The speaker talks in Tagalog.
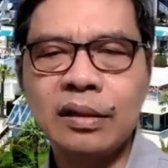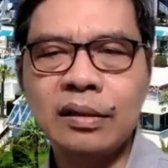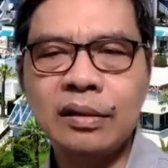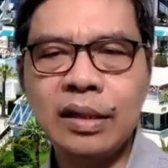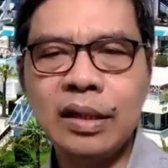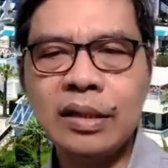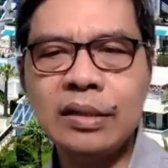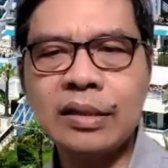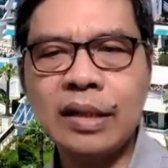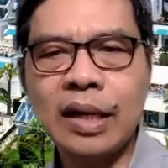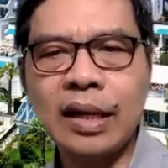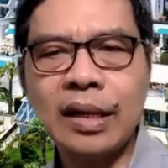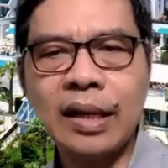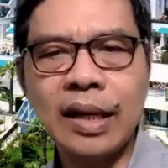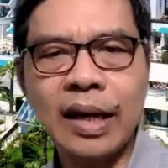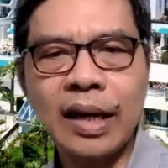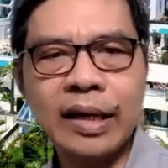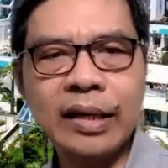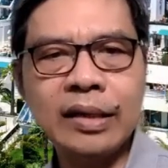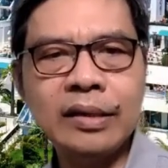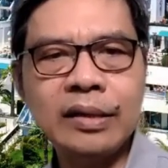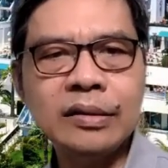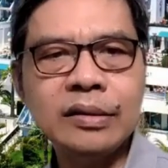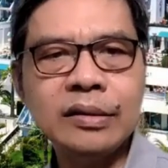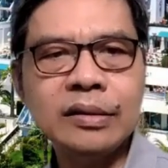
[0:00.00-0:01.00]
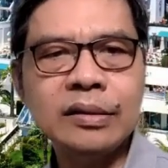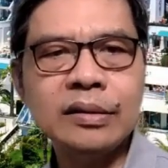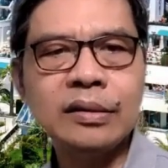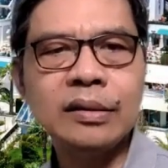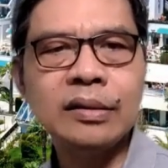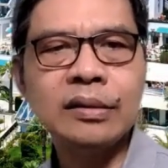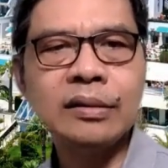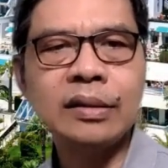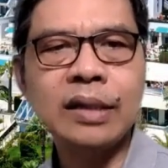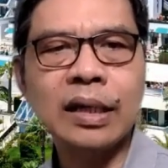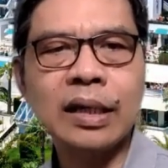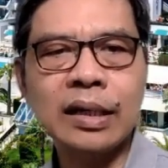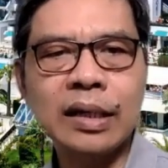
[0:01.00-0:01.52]
This
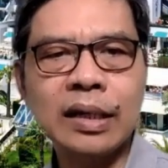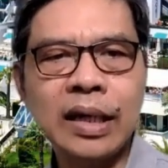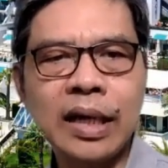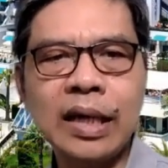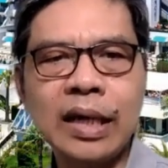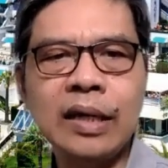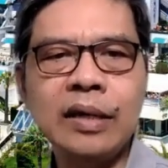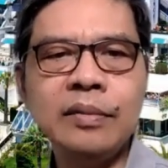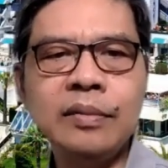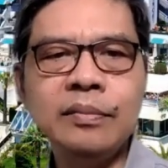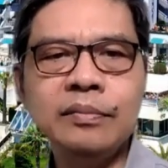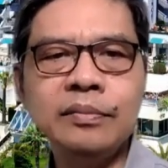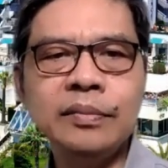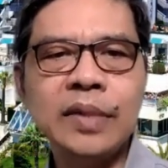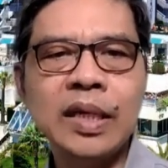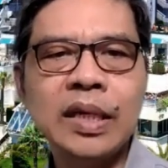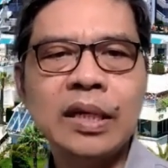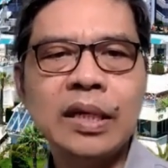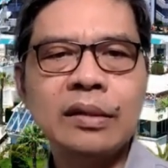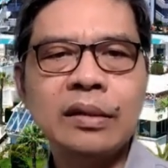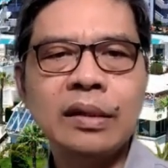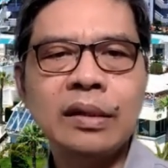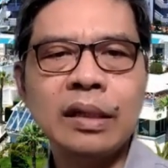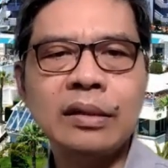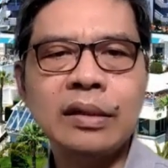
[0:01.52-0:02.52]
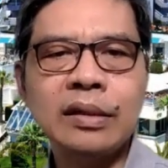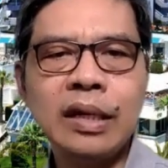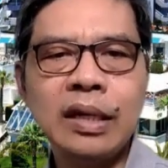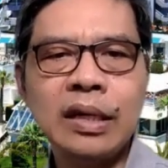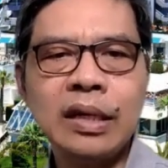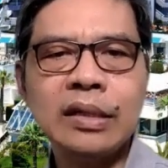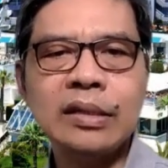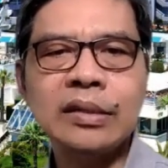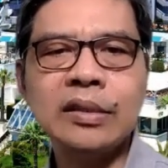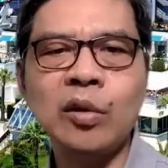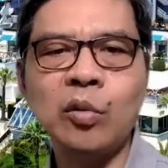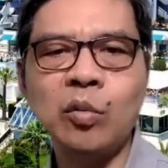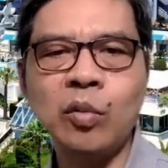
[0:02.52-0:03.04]
aligns the claim that
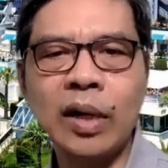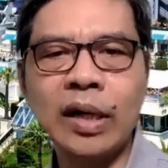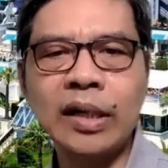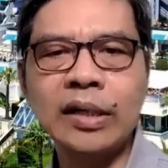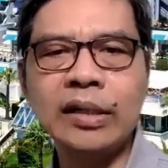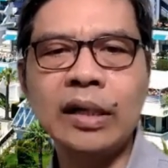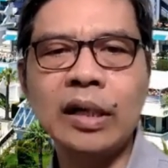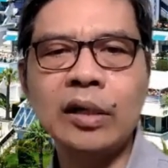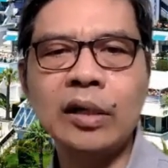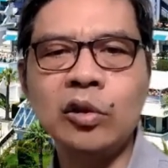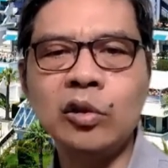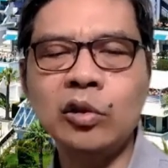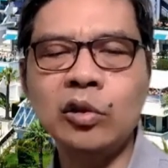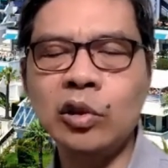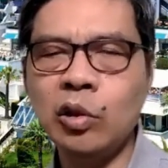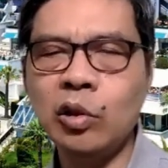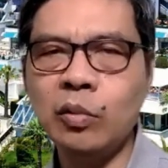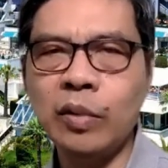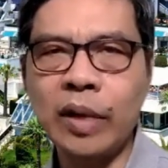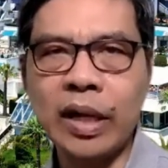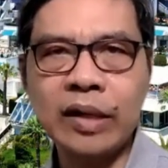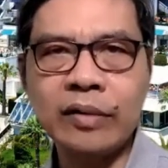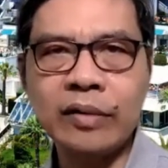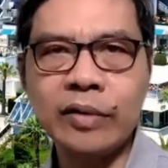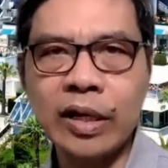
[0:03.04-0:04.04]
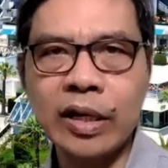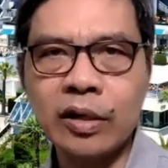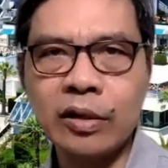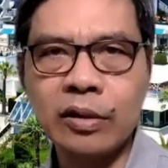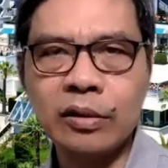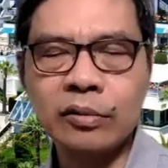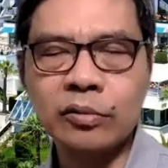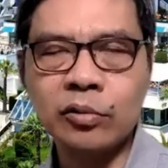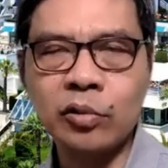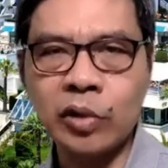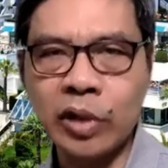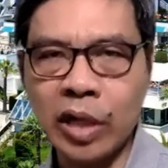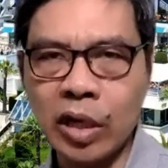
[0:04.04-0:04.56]
he is the one and only way
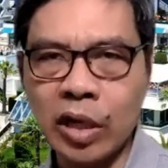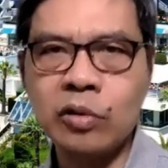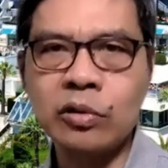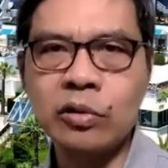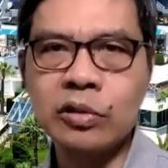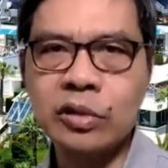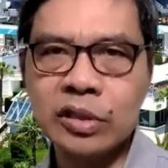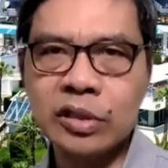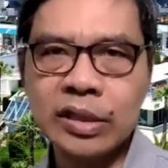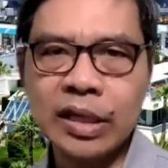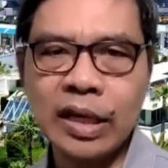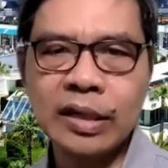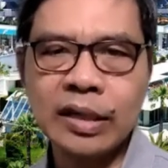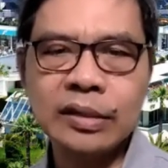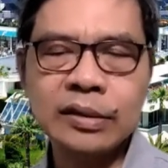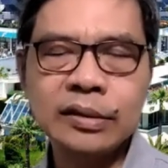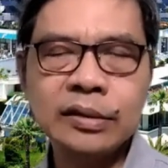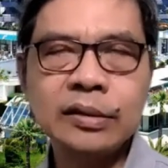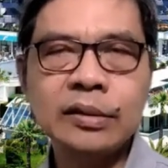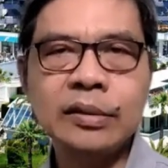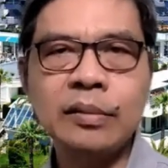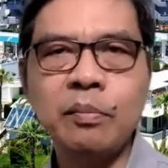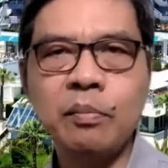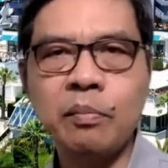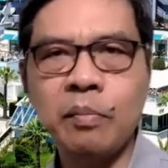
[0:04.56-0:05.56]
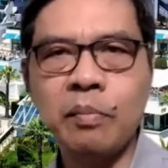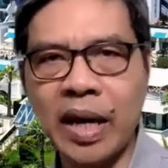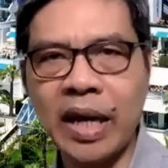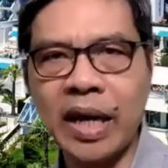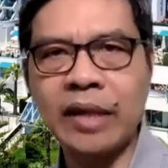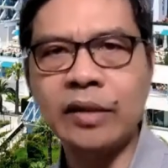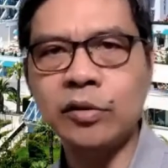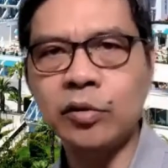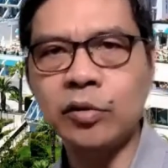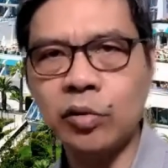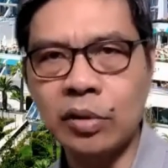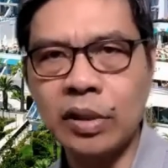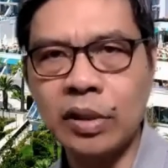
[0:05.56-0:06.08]
to reconcile
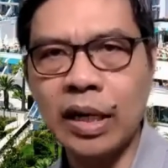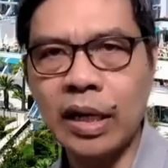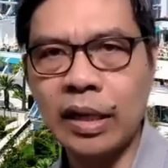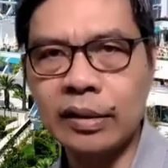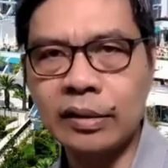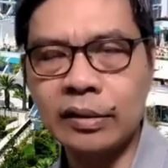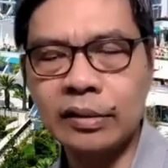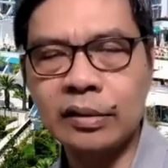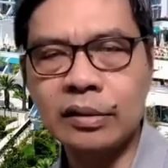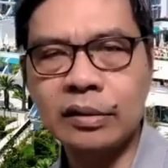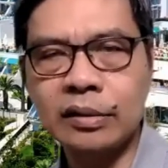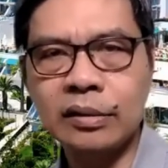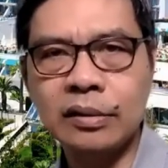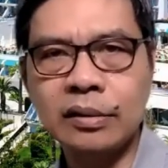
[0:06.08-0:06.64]
man to God.